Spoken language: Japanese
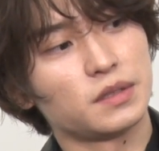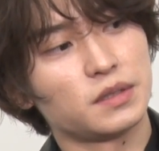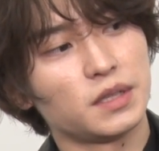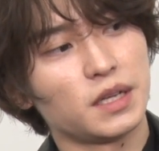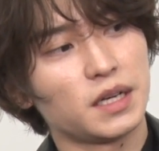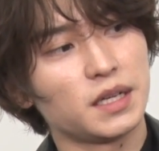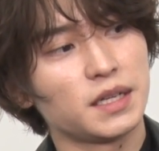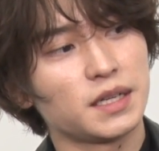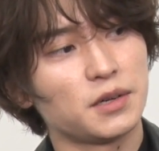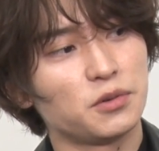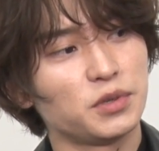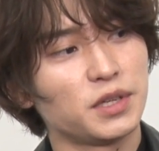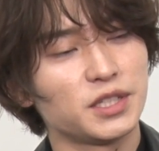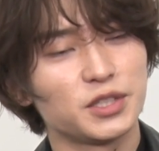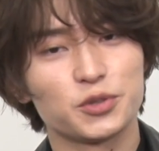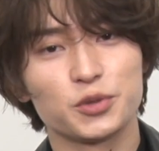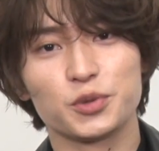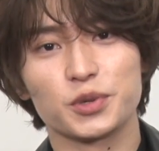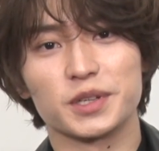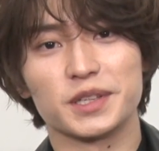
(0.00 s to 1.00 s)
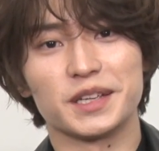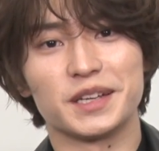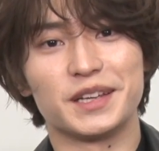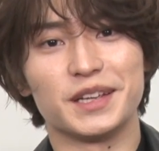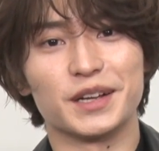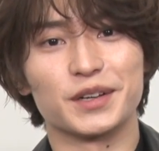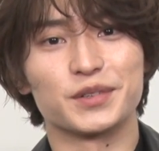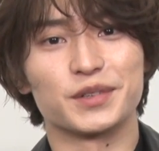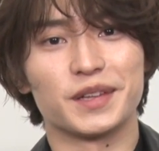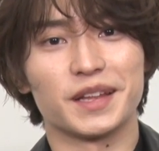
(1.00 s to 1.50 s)
なかなか同じことができ
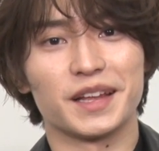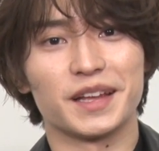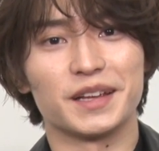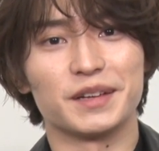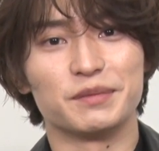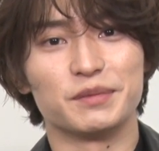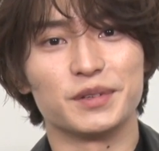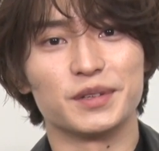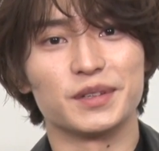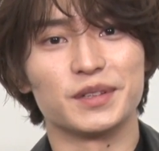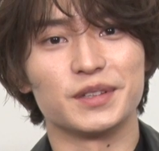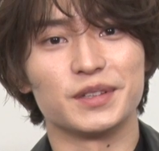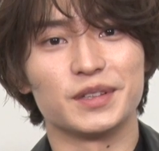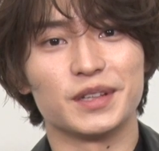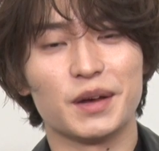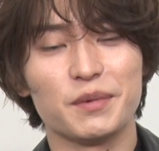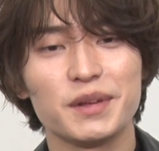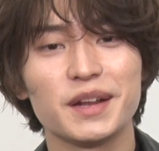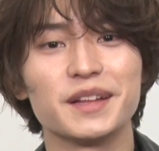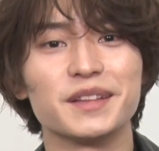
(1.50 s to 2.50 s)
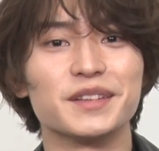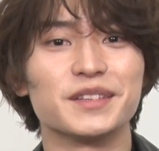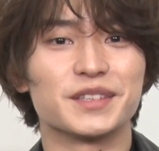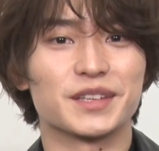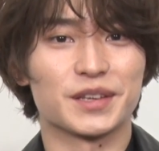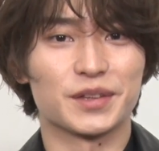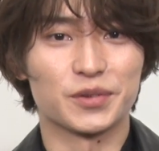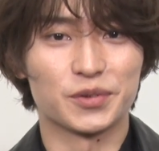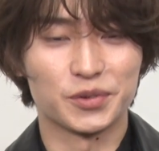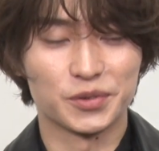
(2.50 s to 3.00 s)
なくてまあダメなんです
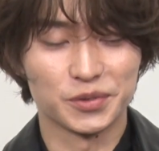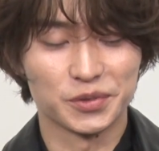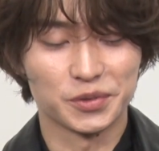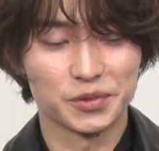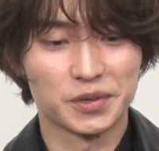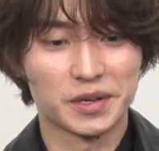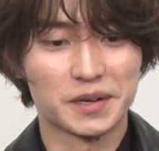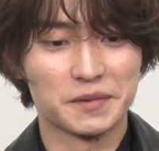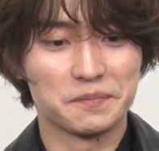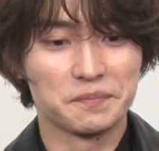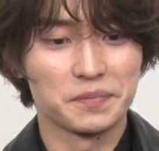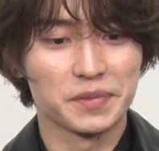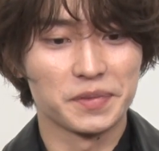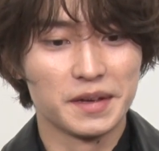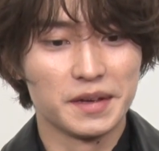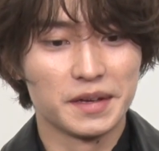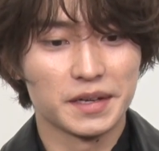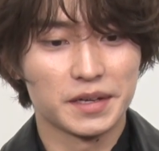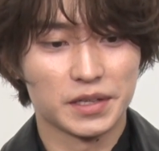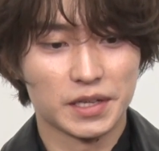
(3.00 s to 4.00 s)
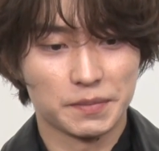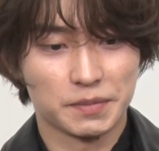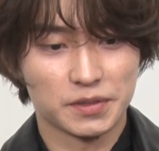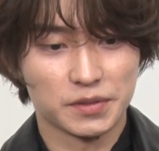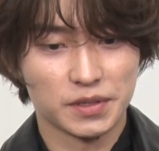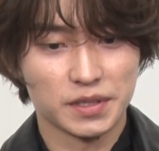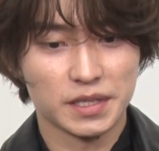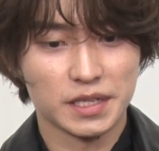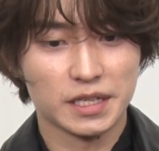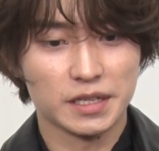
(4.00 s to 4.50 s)
けど本当はけどやっぱ
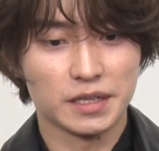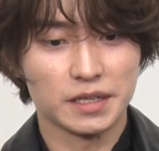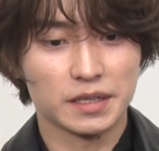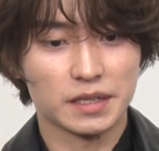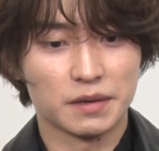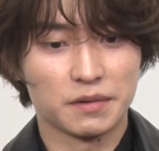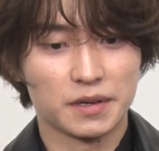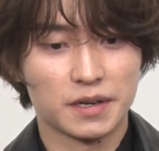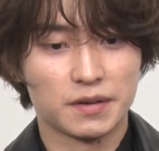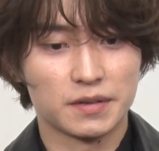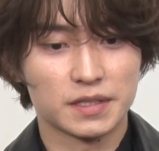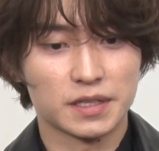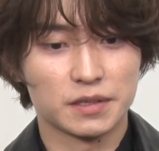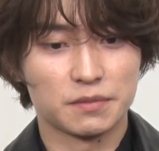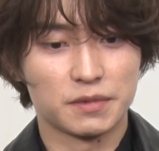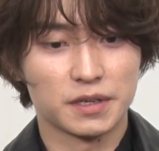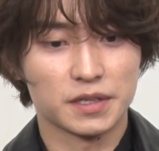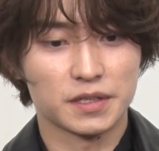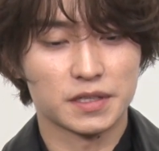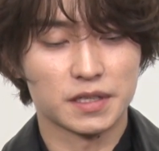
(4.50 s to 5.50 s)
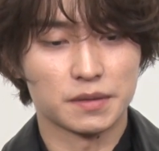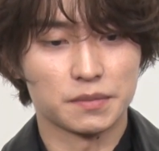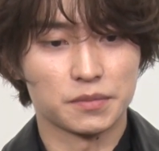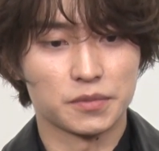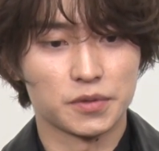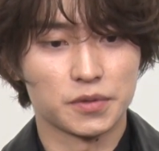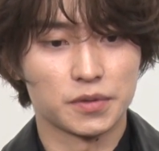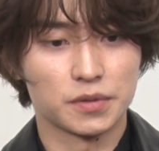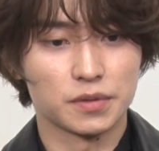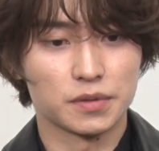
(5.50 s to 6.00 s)
それにカメラマンさんのマキさん
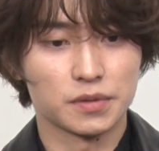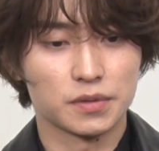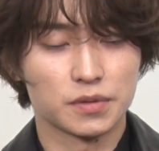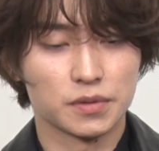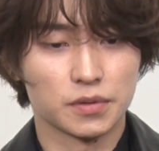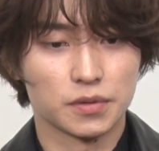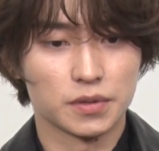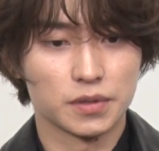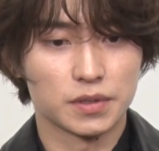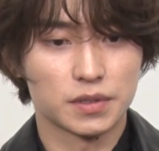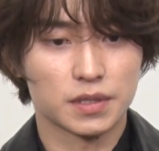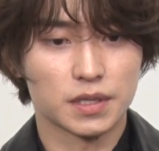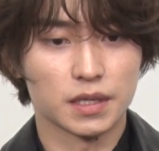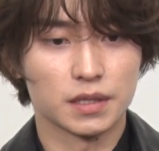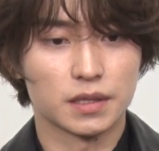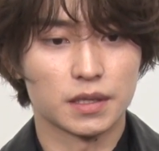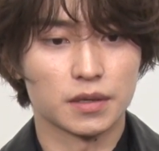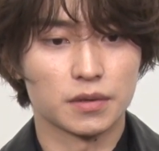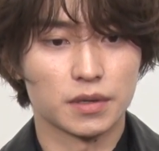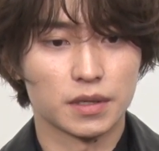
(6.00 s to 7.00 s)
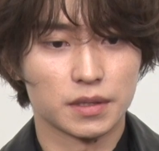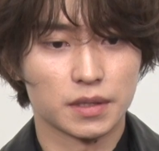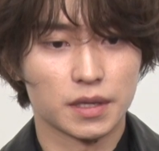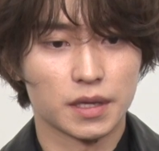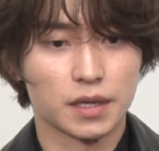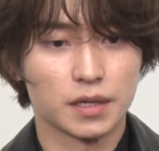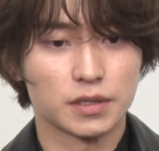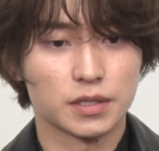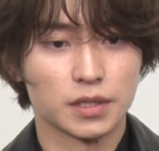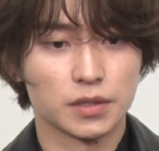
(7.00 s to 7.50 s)
もすごい付き合ってくれ
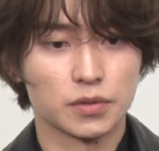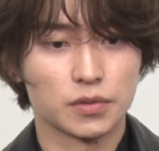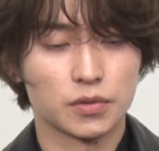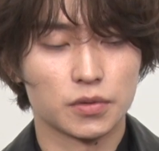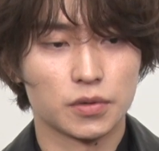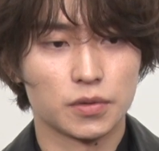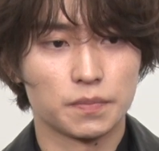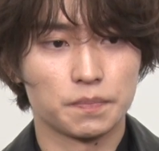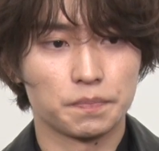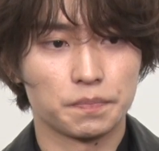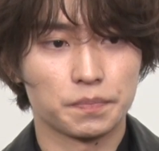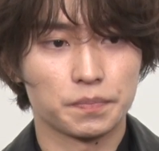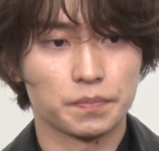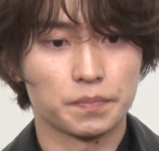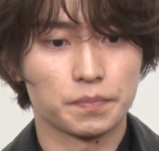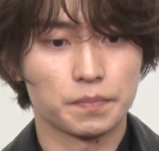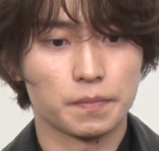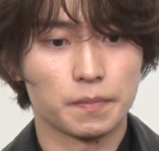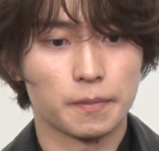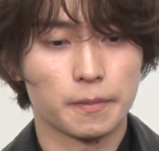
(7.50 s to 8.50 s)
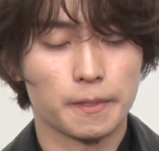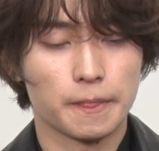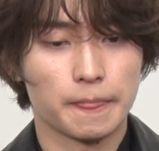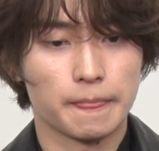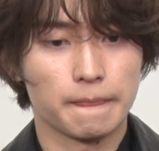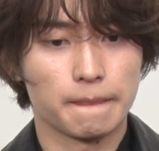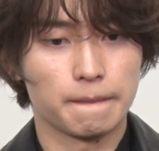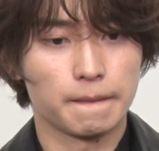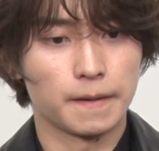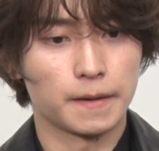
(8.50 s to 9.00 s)
てちゃんと
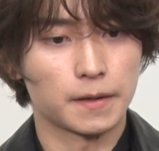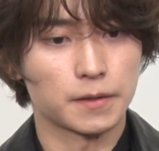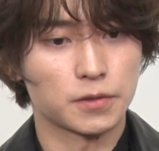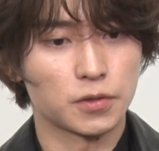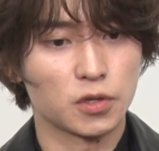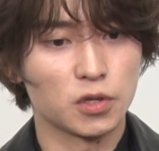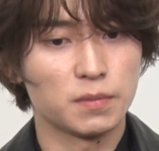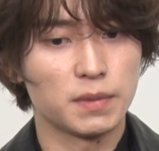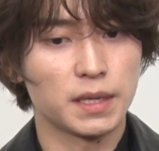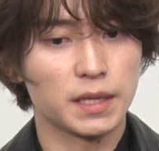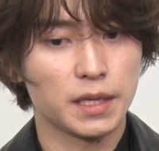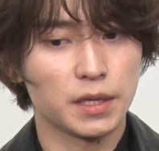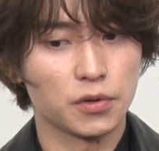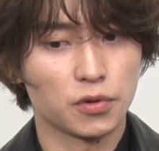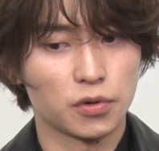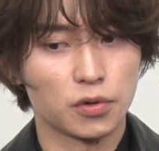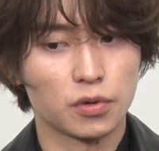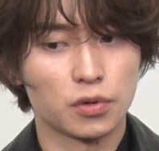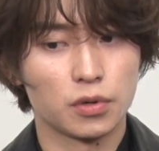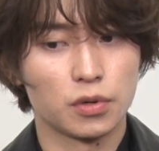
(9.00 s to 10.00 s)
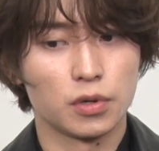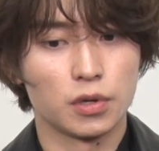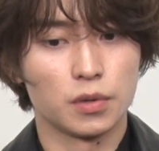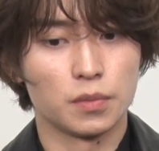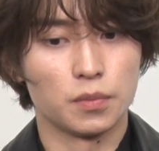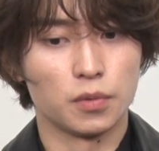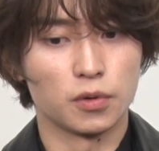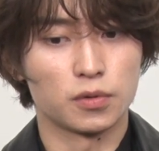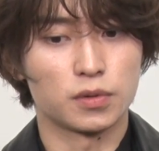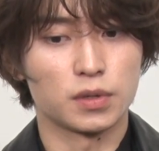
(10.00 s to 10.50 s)
なんかその場での
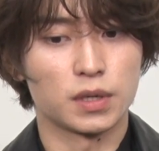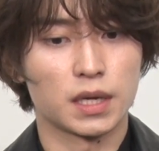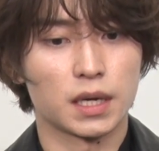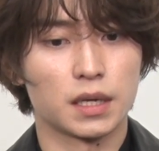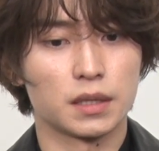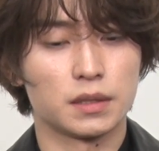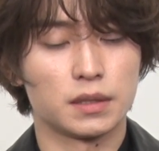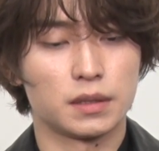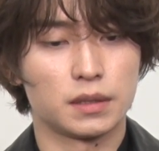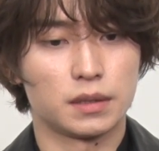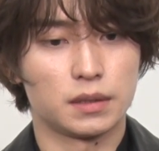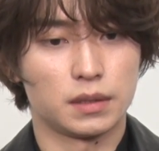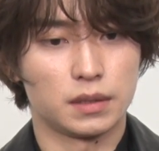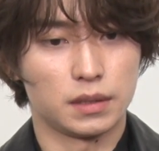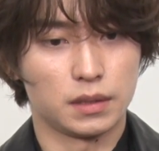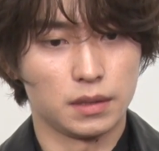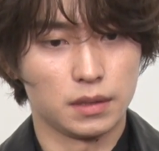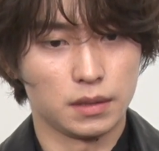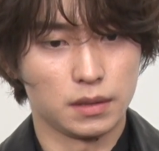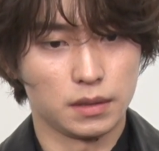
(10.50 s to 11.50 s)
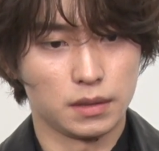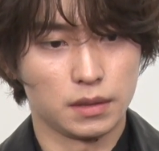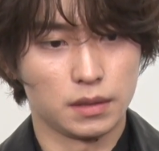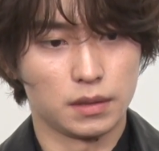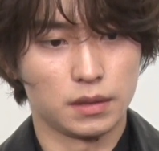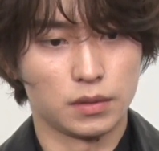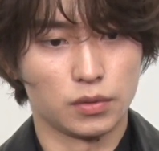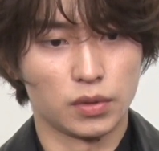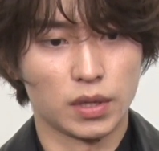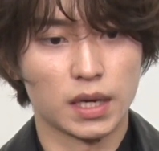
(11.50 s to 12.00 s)
僕ら
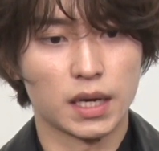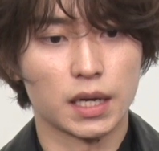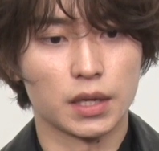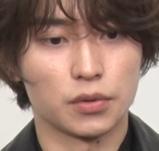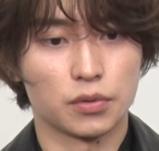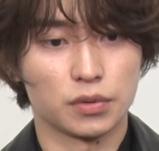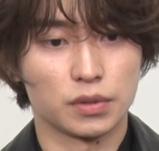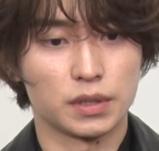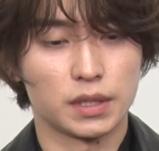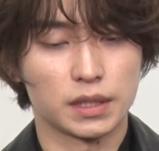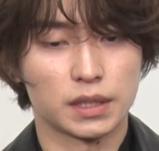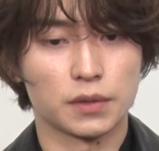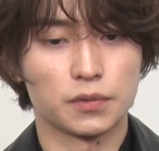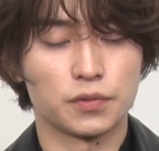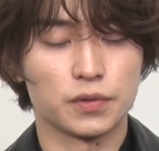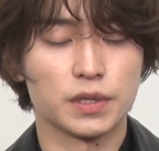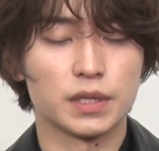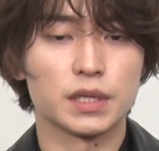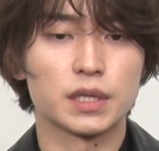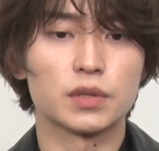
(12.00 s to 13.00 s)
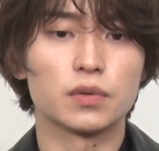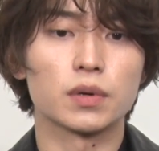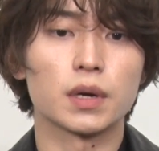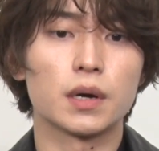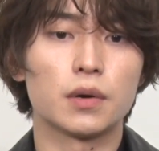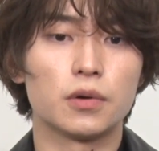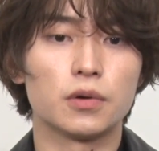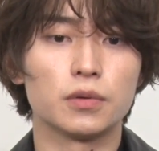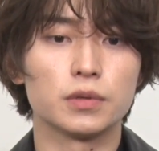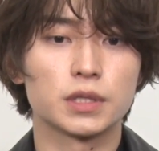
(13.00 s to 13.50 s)
の中の出た雰囲気とか
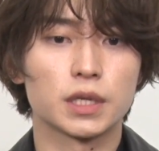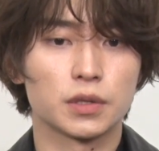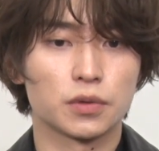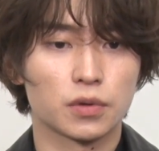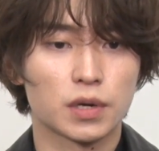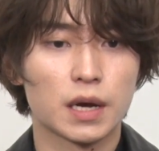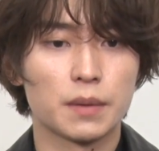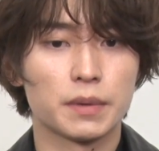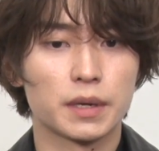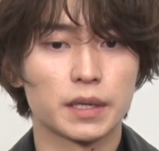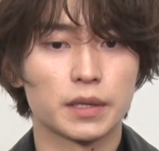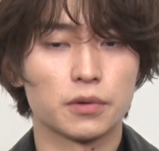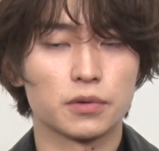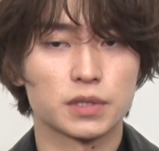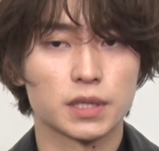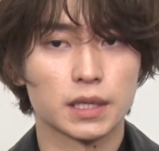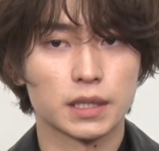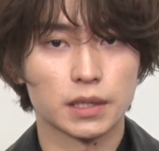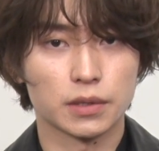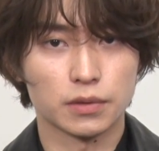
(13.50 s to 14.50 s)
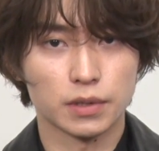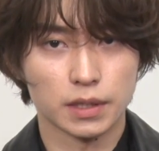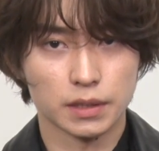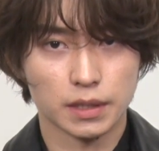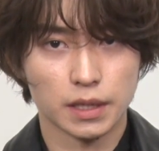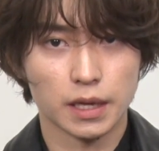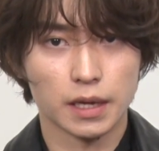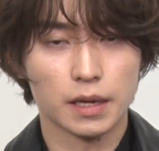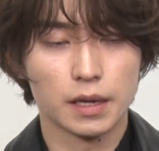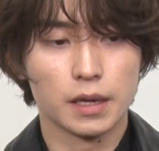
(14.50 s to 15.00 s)
をちゃんとカメラで押さえてくれ
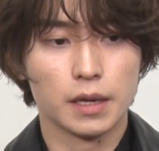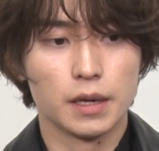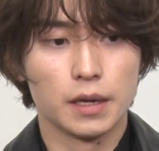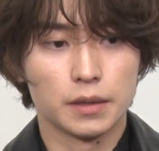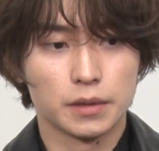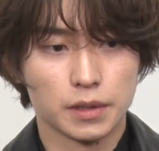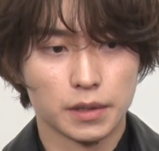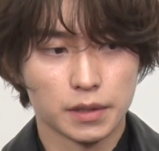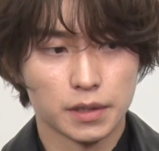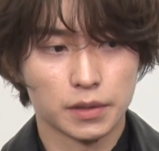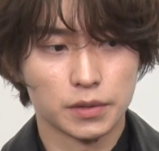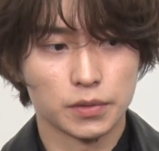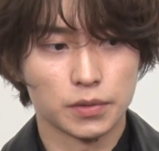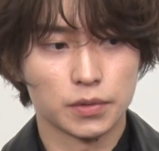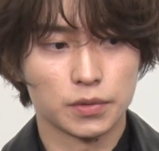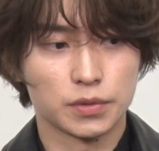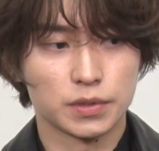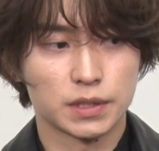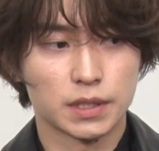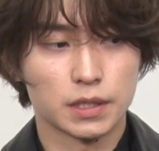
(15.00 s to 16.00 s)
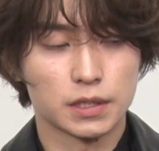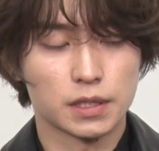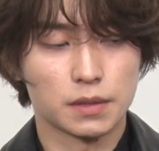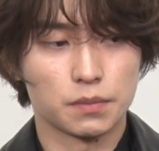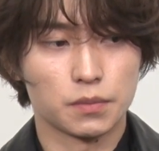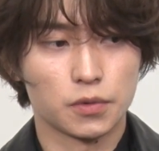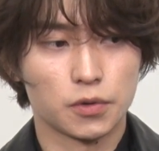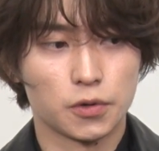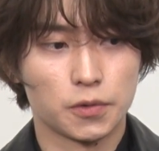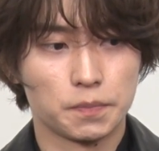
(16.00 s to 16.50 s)
てで監督の藤沢さん
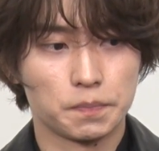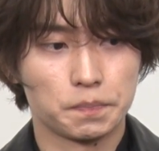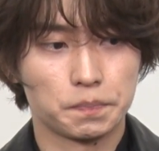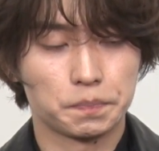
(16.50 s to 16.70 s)
も